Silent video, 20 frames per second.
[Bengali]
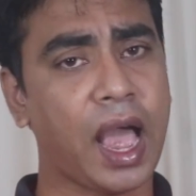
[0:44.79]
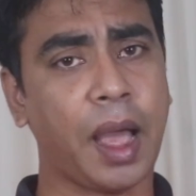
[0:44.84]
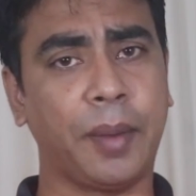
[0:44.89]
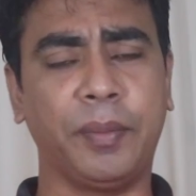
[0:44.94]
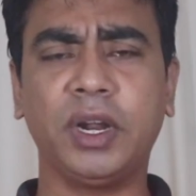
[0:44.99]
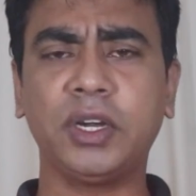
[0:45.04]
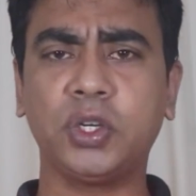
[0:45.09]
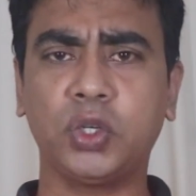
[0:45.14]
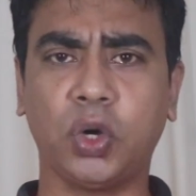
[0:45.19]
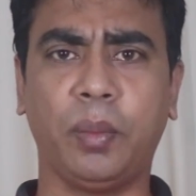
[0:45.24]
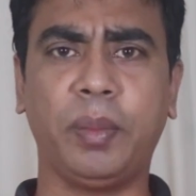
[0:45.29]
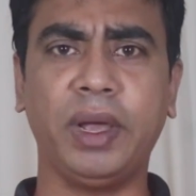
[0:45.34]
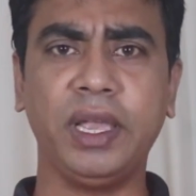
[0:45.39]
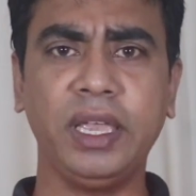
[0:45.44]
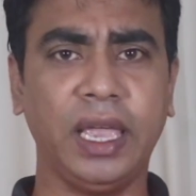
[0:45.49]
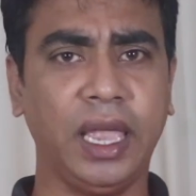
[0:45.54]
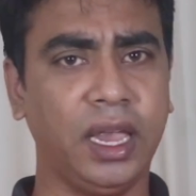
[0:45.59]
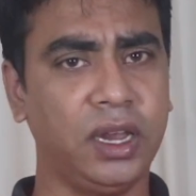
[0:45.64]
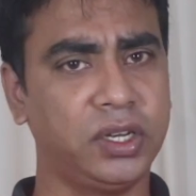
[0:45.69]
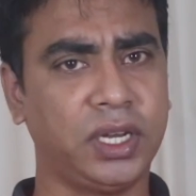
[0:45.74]
আমরা সবাই
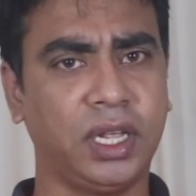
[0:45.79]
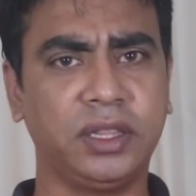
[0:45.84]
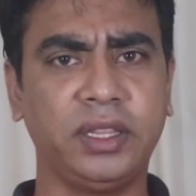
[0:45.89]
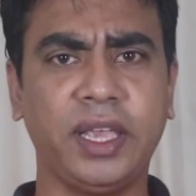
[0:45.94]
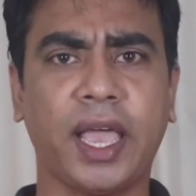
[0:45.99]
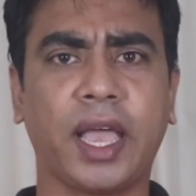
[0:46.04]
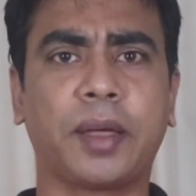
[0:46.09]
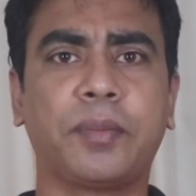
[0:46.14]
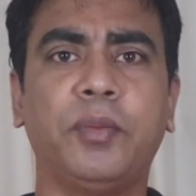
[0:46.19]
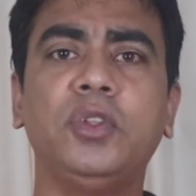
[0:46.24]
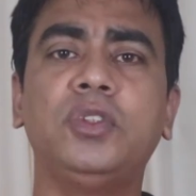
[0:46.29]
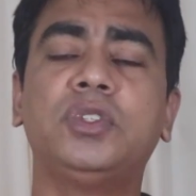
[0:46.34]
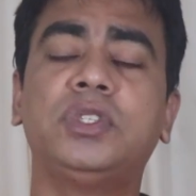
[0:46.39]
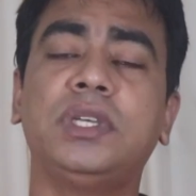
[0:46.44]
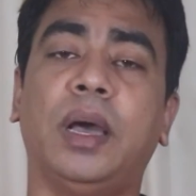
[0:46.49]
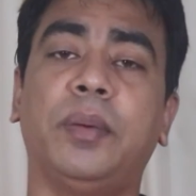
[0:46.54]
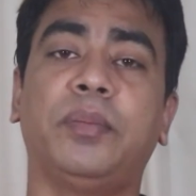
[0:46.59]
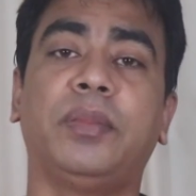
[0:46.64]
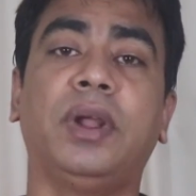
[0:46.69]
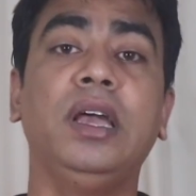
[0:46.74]
এর সাথে একমত
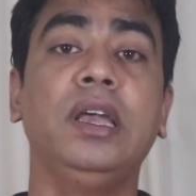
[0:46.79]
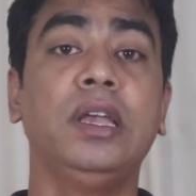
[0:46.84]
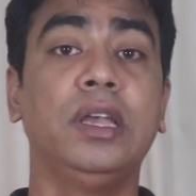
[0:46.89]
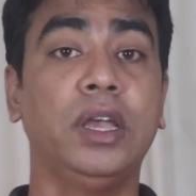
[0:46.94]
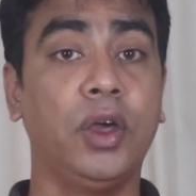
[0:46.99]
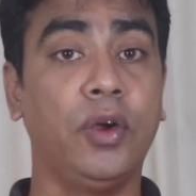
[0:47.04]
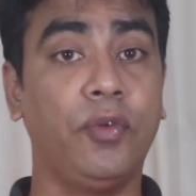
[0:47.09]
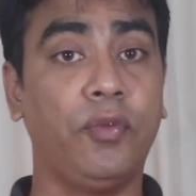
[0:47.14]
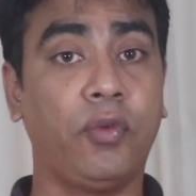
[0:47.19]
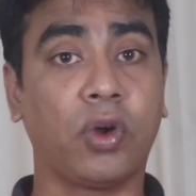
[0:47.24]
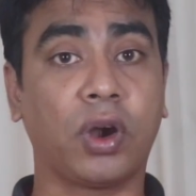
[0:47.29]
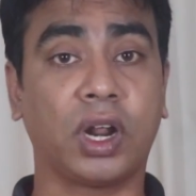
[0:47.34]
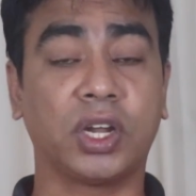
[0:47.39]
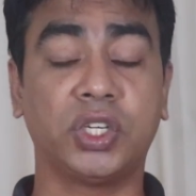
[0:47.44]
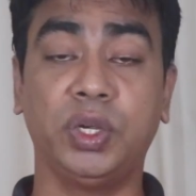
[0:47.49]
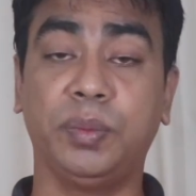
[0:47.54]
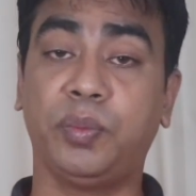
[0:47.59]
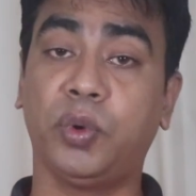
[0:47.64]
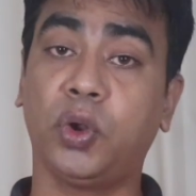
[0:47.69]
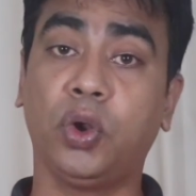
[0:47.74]
যে আমরা
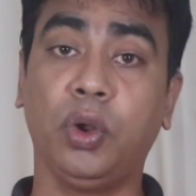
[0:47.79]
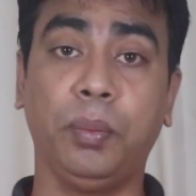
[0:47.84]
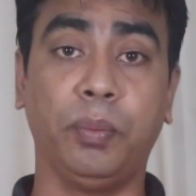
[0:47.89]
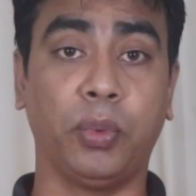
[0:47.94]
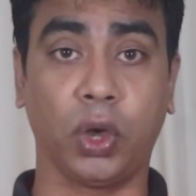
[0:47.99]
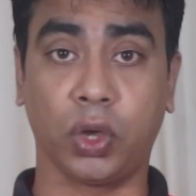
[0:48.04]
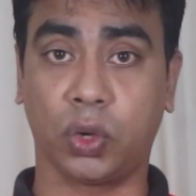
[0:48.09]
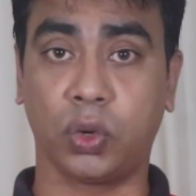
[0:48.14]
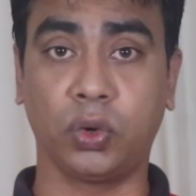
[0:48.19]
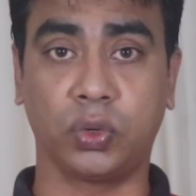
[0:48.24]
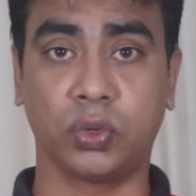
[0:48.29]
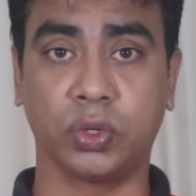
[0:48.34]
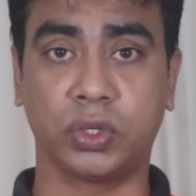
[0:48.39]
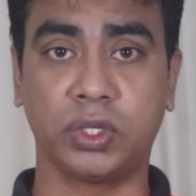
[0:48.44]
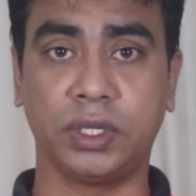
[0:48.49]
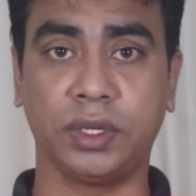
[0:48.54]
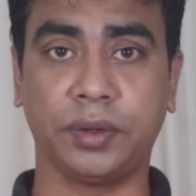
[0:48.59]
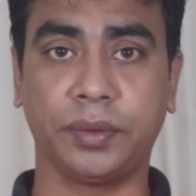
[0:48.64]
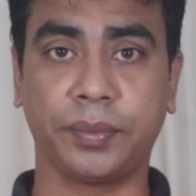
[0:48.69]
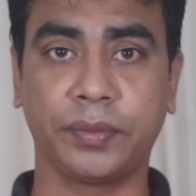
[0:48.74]
ফরাসি পণ্য বয়কট
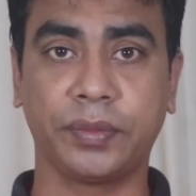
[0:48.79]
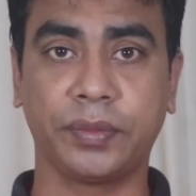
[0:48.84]
করছি